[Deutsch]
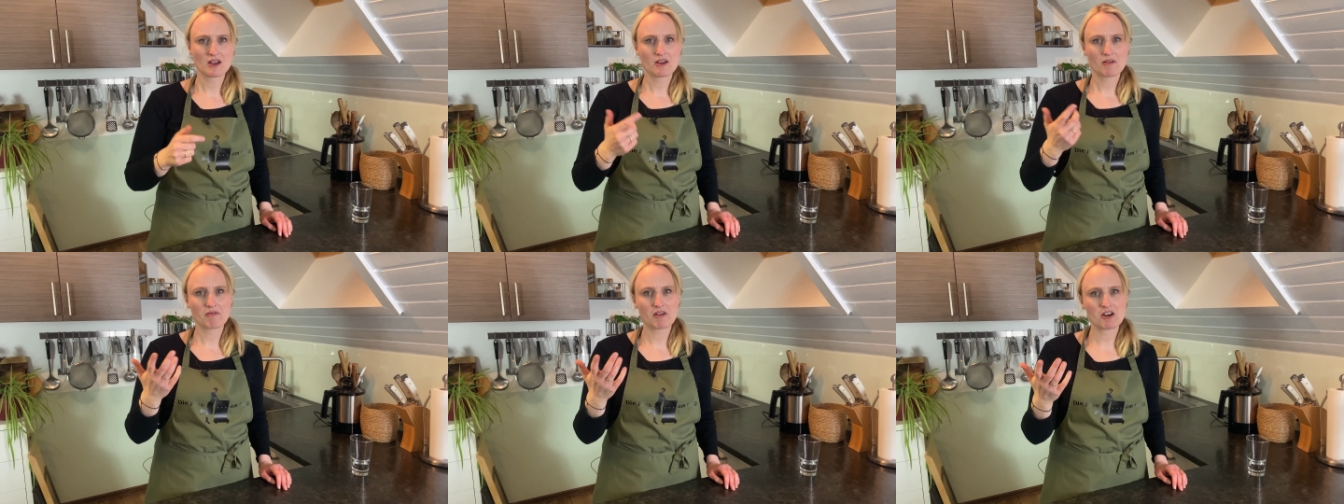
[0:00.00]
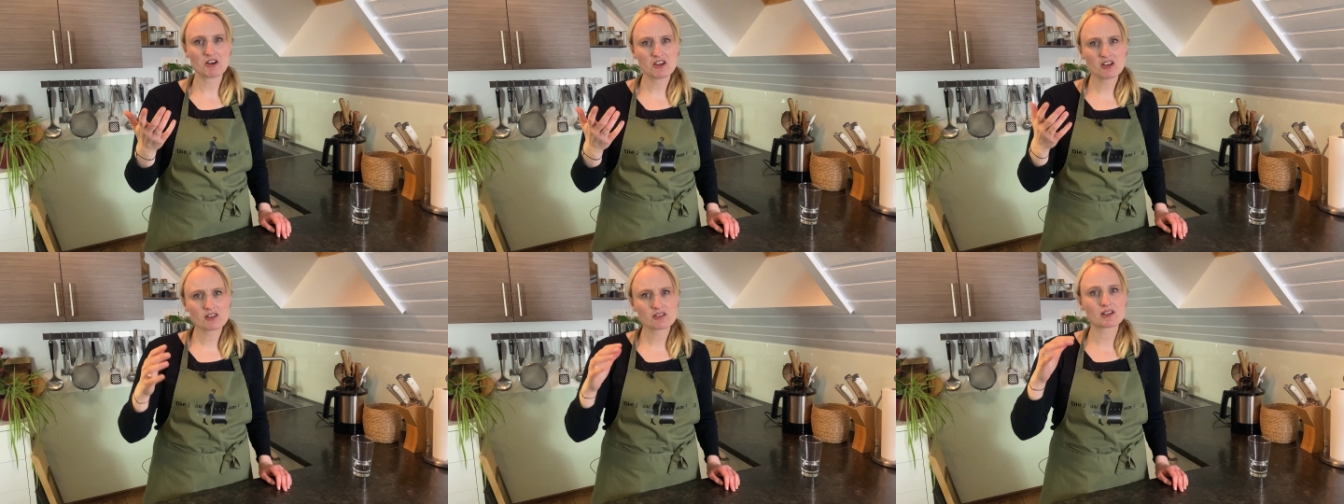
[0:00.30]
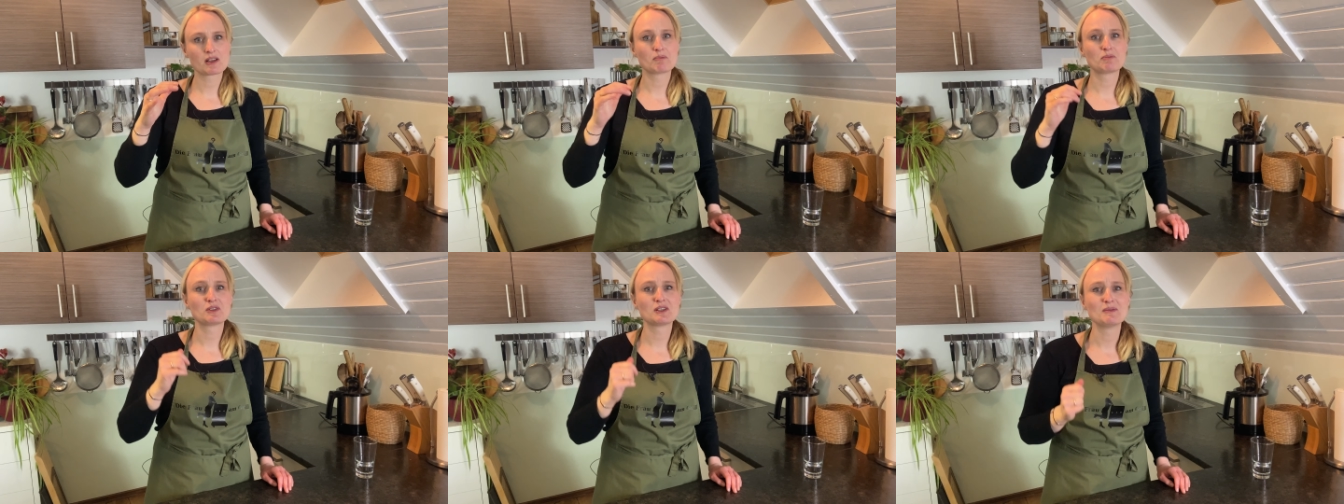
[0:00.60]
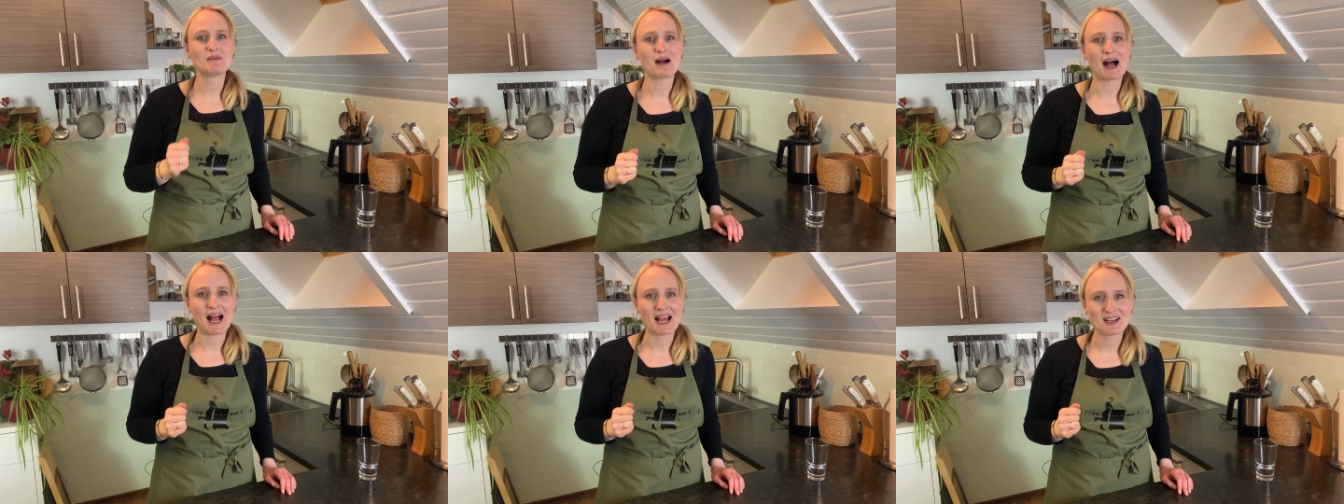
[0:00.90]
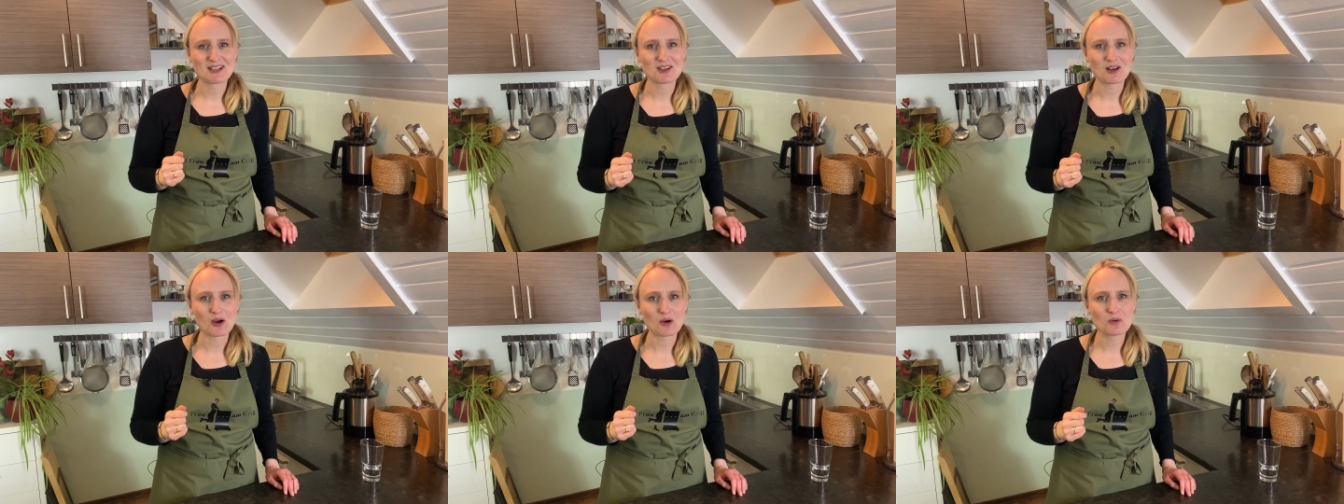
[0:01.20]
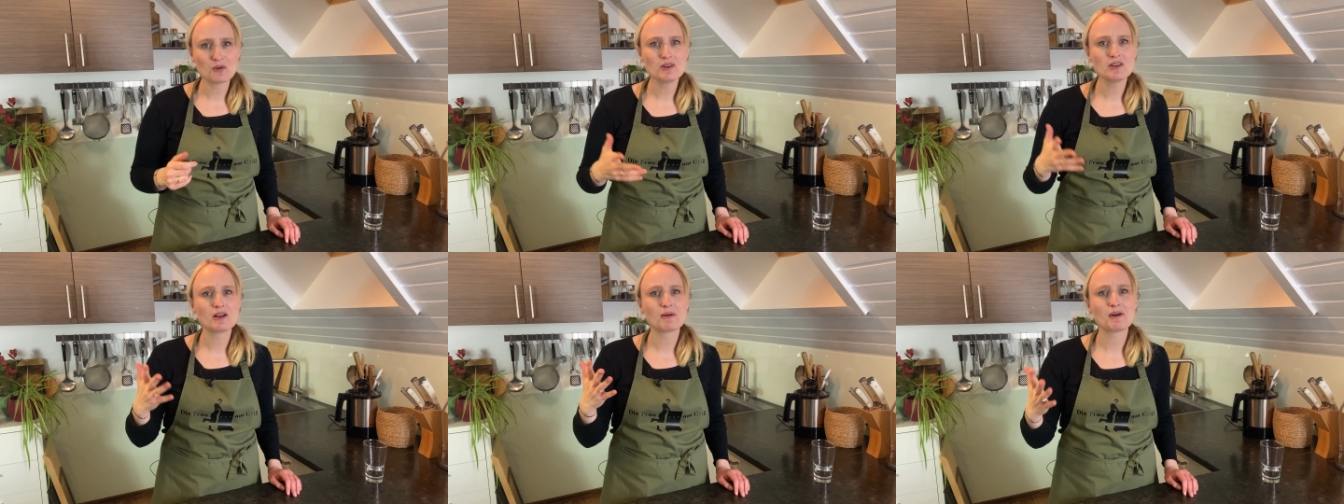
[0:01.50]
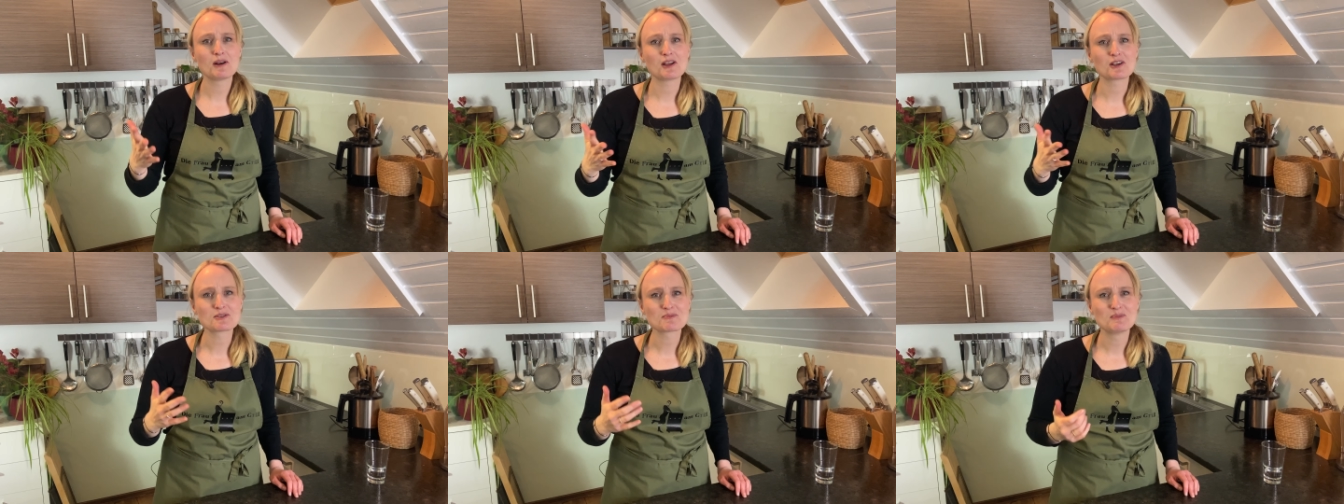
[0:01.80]
Wenn nicht, gebt ihm einen nach unten, aber
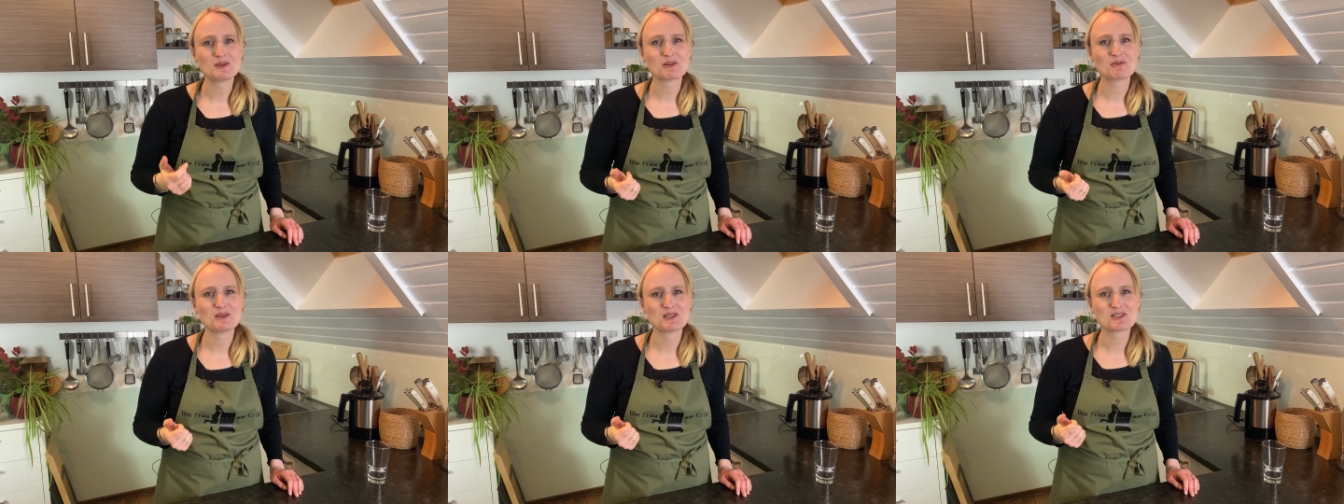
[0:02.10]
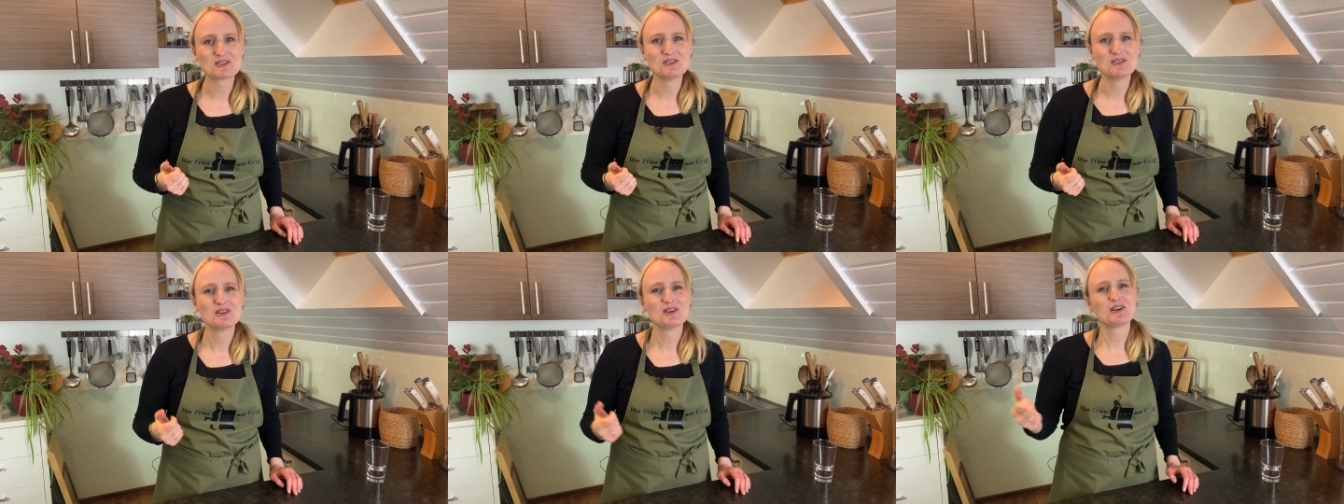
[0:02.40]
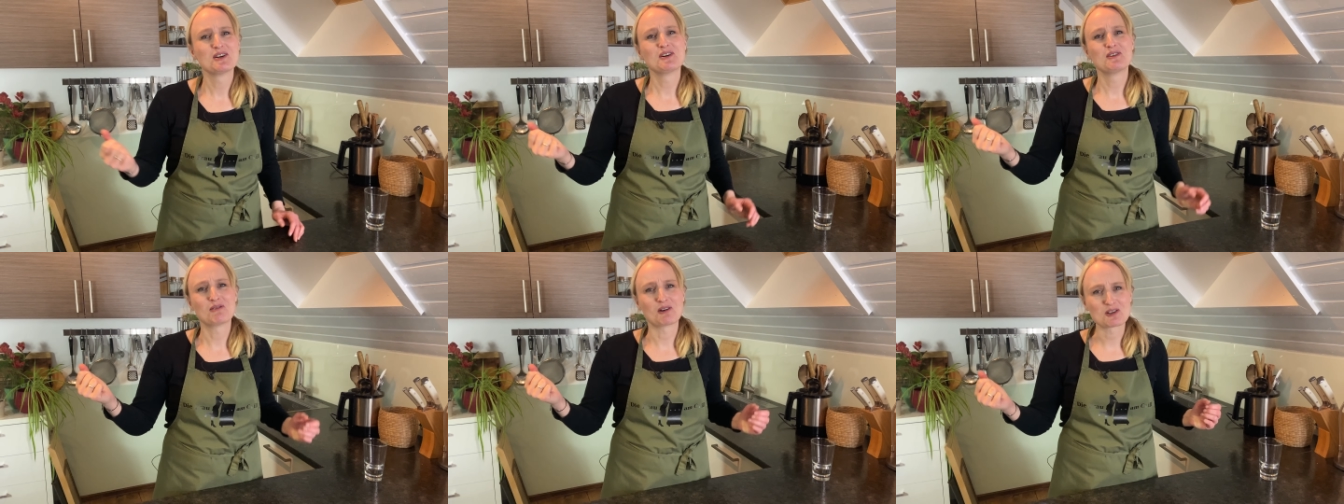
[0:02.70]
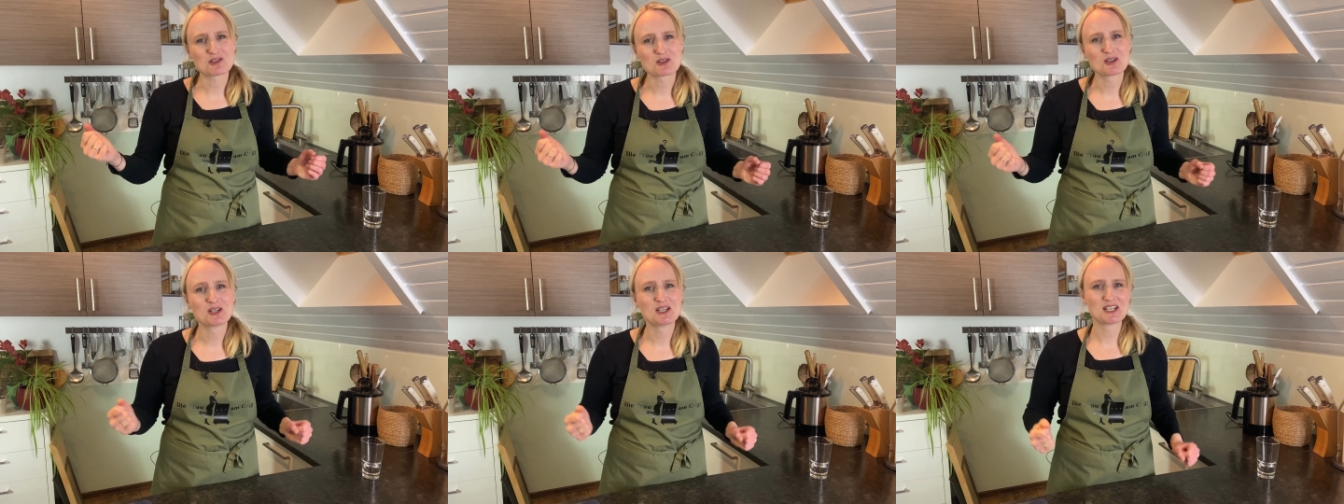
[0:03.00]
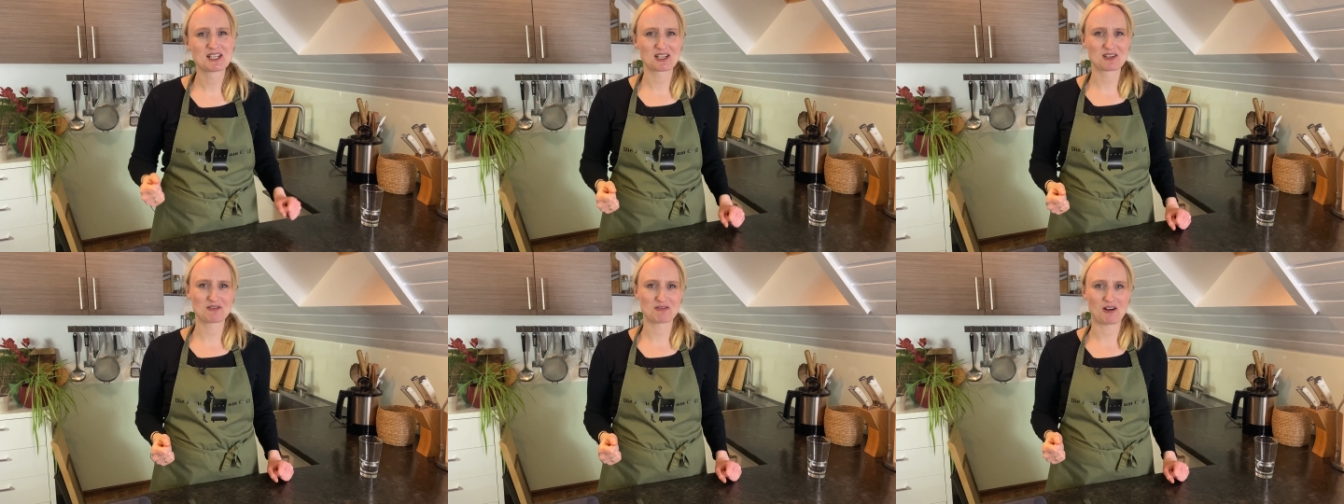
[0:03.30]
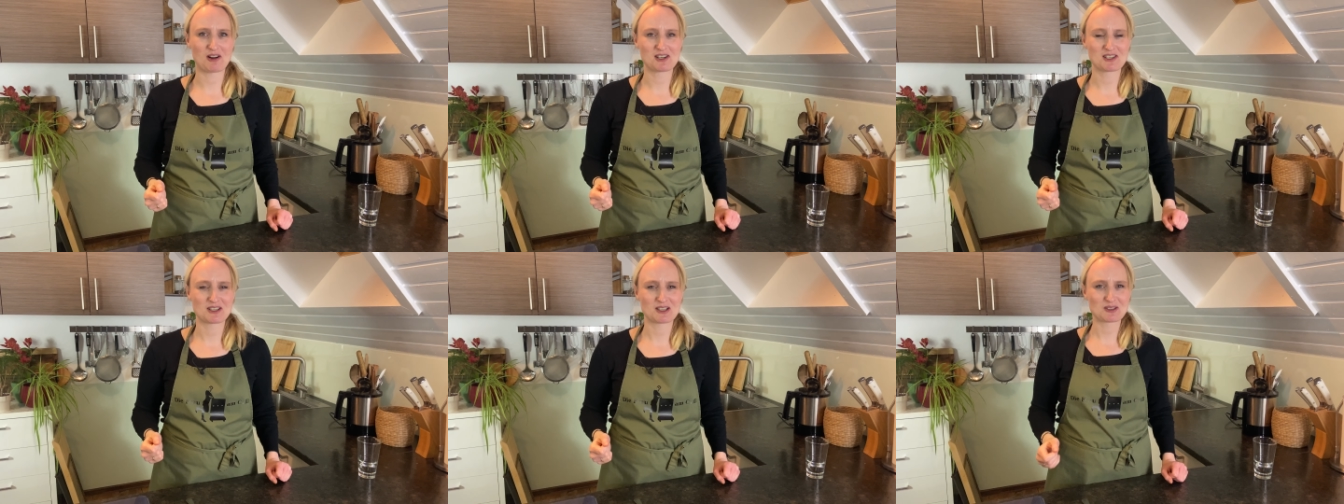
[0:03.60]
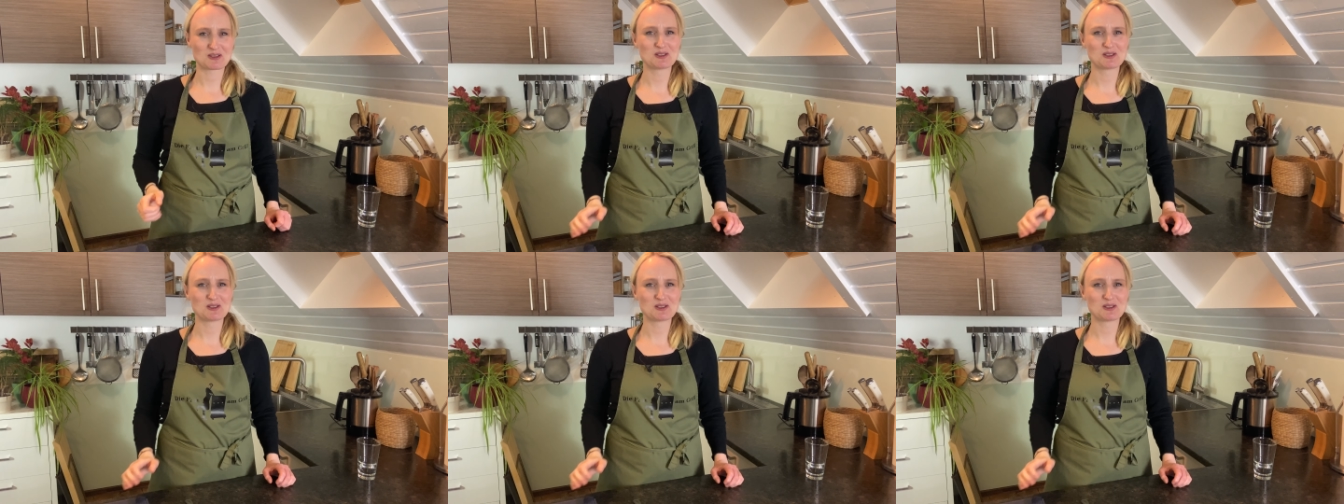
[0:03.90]
lasst mich wissen, was euch nicht gefallen hat.